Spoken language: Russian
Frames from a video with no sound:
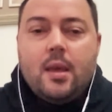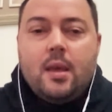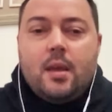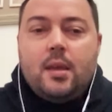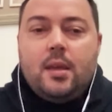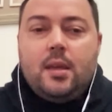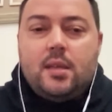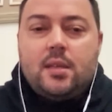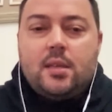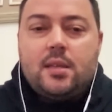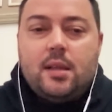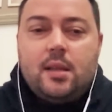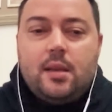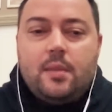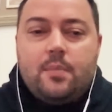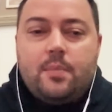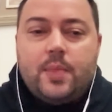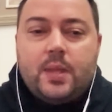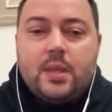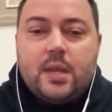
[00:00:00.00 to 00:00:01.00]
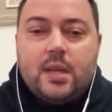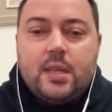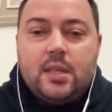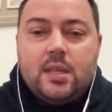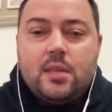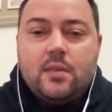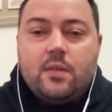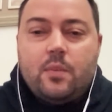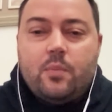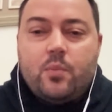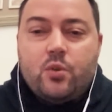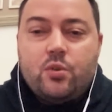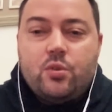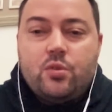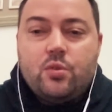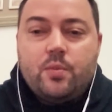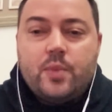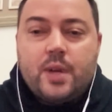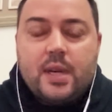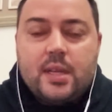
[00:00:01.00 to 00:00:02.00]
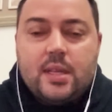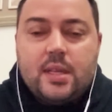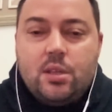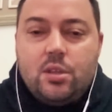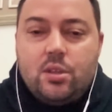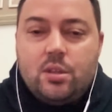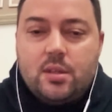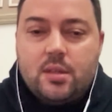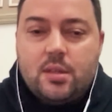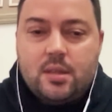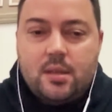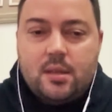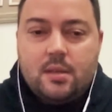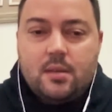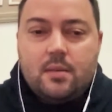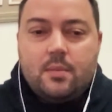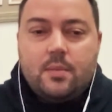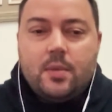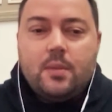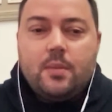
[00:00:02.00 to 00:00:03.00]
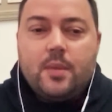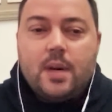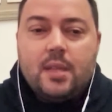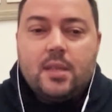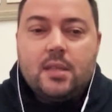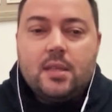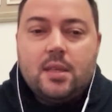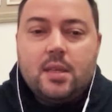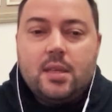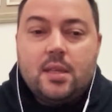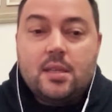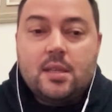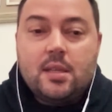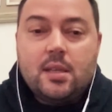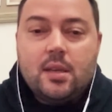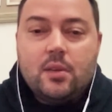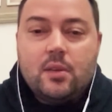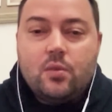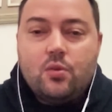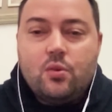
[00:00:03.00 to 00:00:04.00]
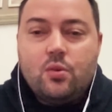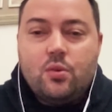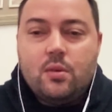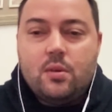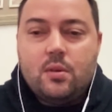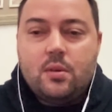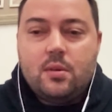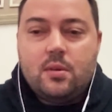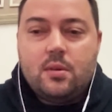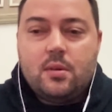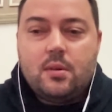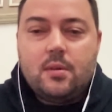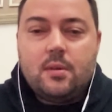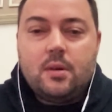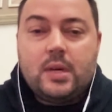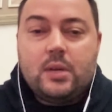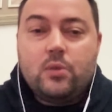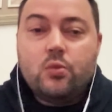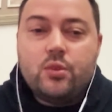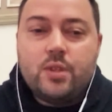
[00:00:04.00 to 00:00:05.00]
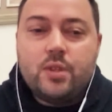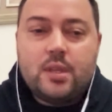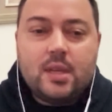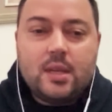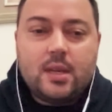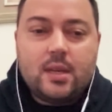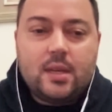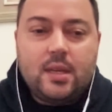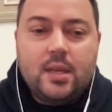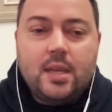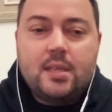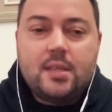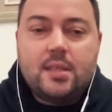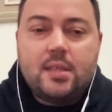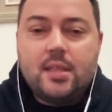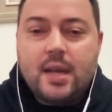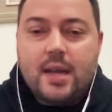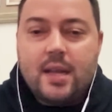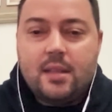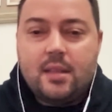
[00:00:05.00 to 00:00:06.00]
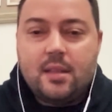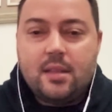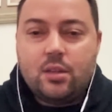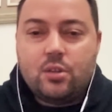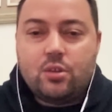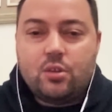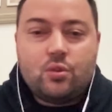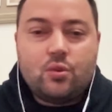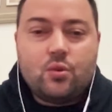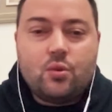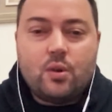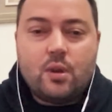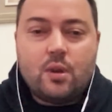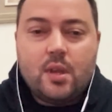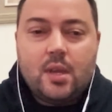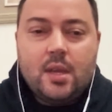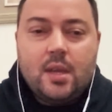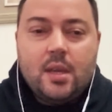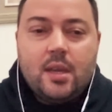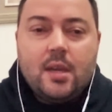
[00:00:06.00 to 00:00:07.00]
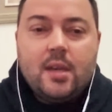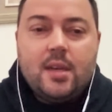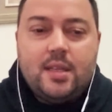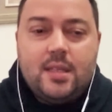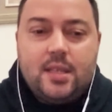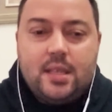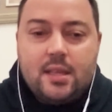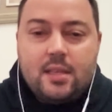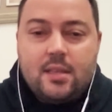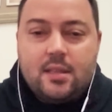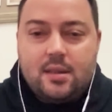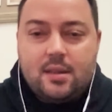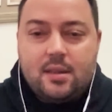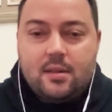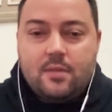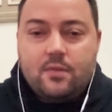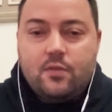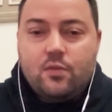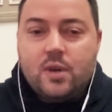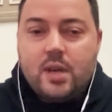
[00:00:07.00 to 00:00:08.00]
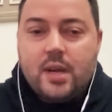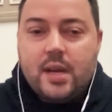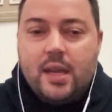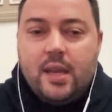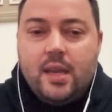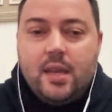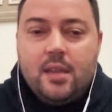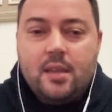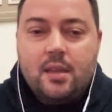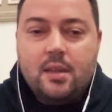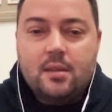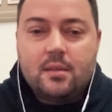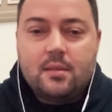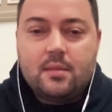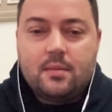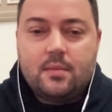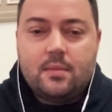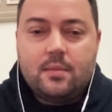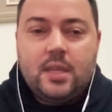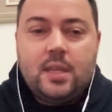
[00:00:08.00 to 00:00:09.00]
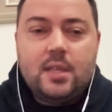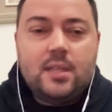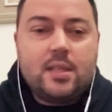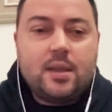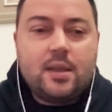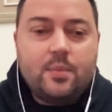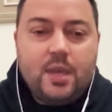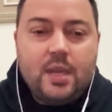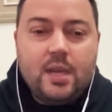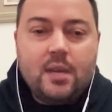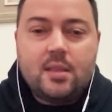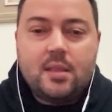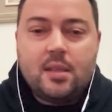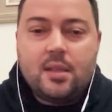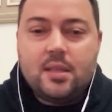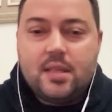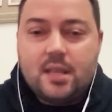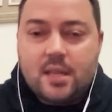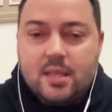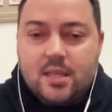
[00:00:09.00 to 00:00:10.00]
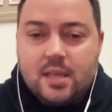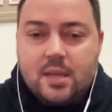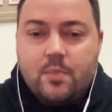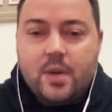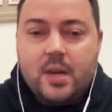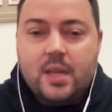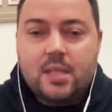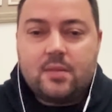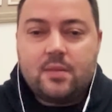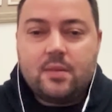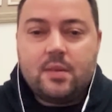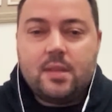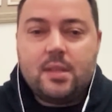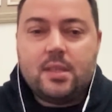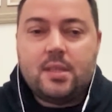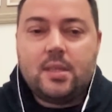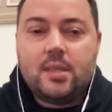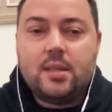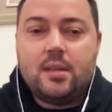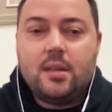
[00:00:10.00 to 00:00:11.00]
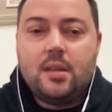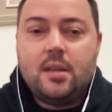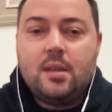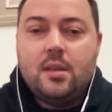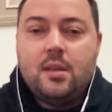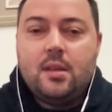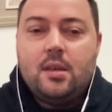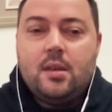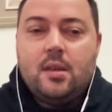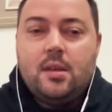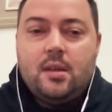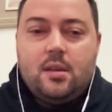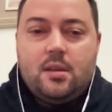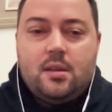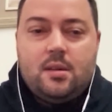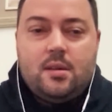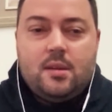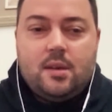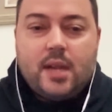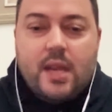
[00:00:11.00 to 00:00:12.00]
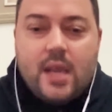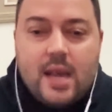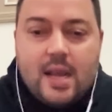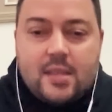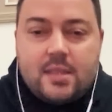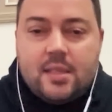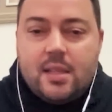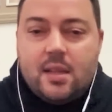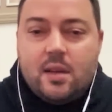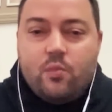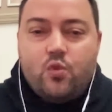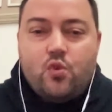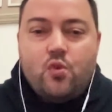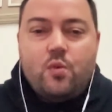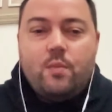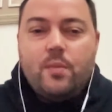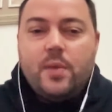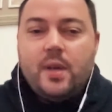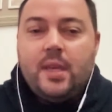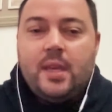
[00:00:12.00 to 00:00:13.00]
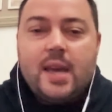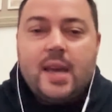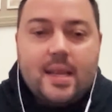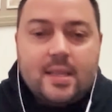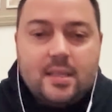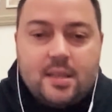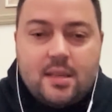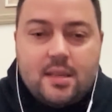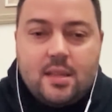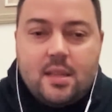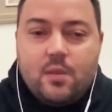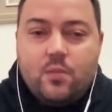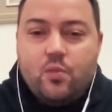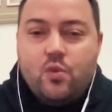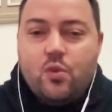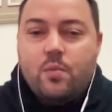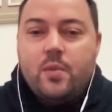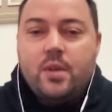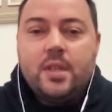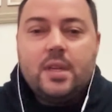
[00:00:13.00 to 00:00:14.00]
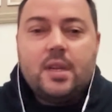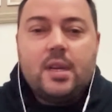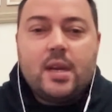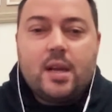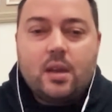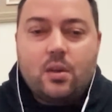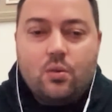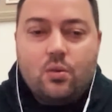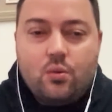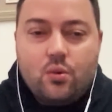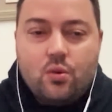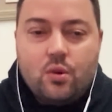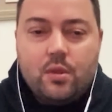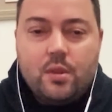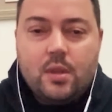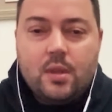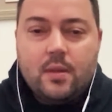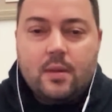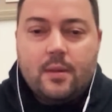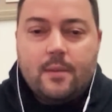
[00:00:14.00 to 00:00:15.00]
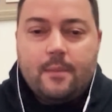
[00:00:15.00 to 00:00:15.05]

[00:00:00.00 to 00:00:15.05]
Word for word: Если подходить к вопросу практически, понимаете, если у э, русских есть данные, что где-то в Украине есть объекты, где разрабатывается грязная бомба, ядерная бомба, да какая угодно.